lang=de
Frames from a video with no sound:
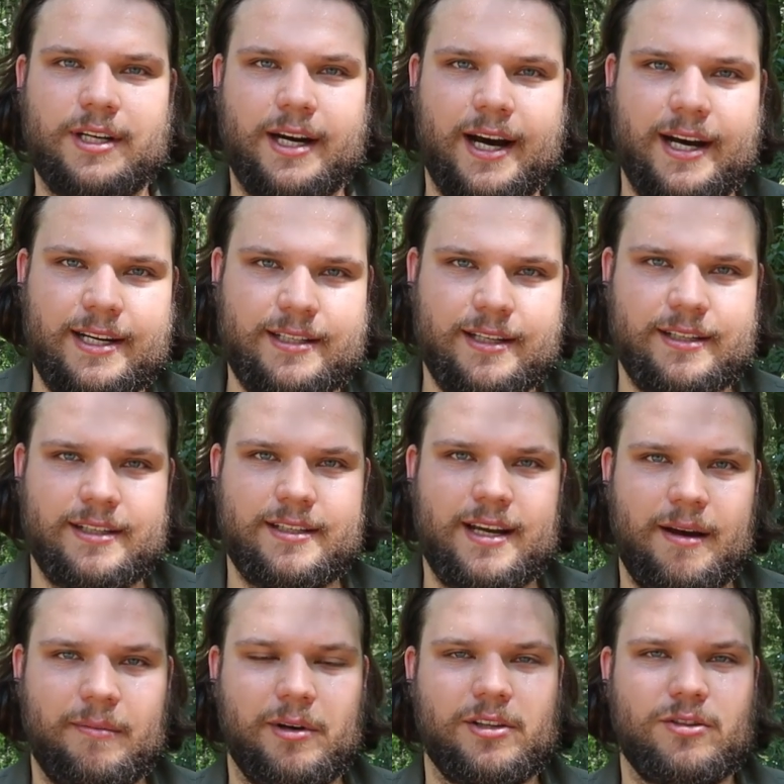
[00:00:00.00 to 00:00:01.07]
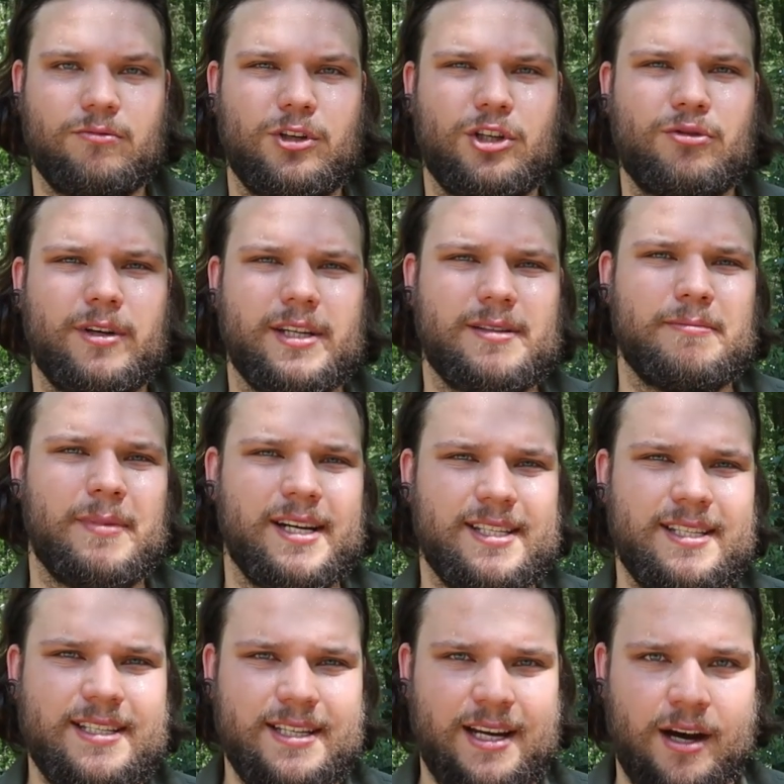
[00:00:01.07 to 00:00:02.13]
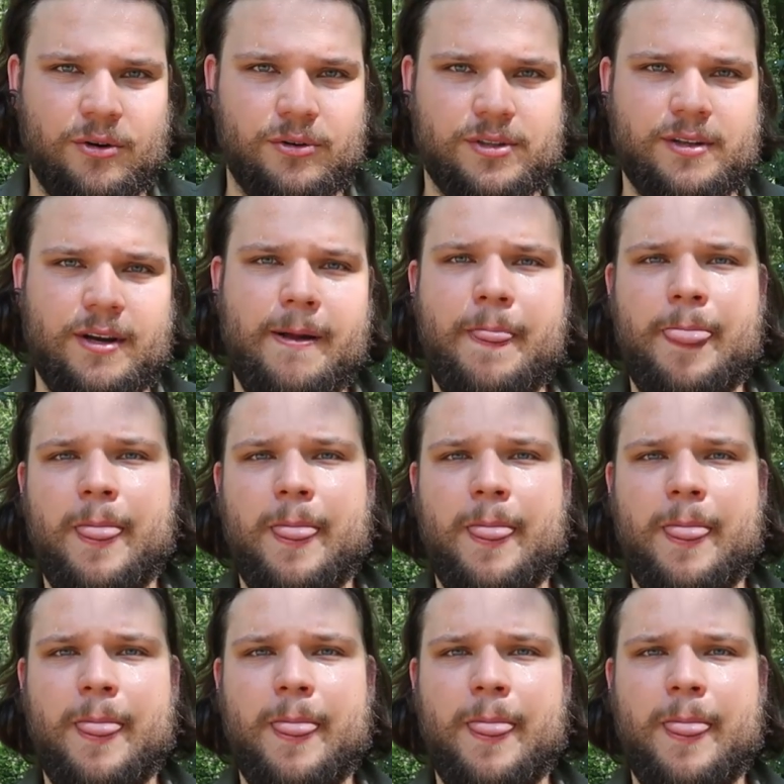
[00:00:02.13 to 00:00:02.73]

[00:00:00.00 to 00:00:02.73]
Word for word: Da reicht dann die Thermaris Rich Rest meistens aus.